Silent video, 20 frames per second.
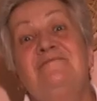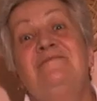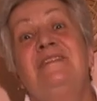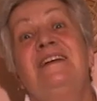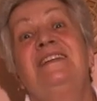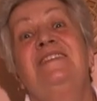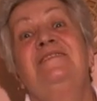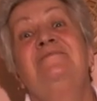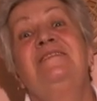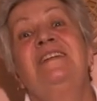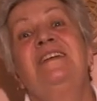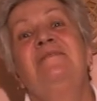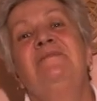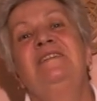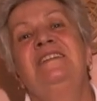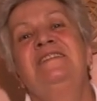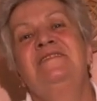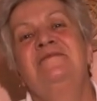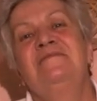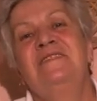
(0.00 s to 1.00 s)
Поэтому я
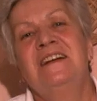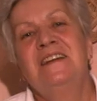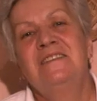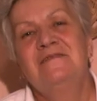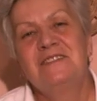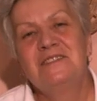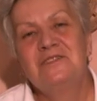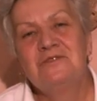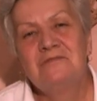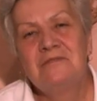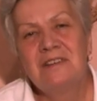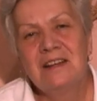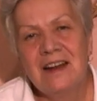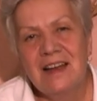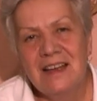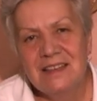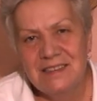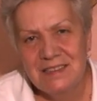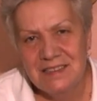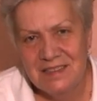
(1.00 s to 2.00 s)
призываю вас
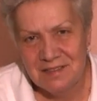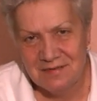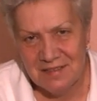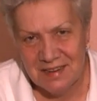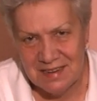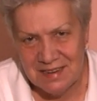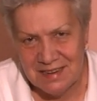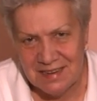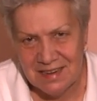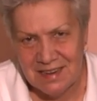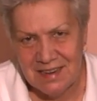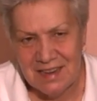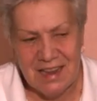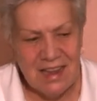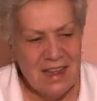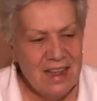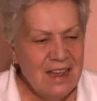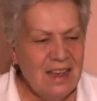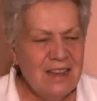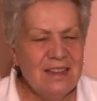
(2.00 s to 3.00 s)
украсить свои сады.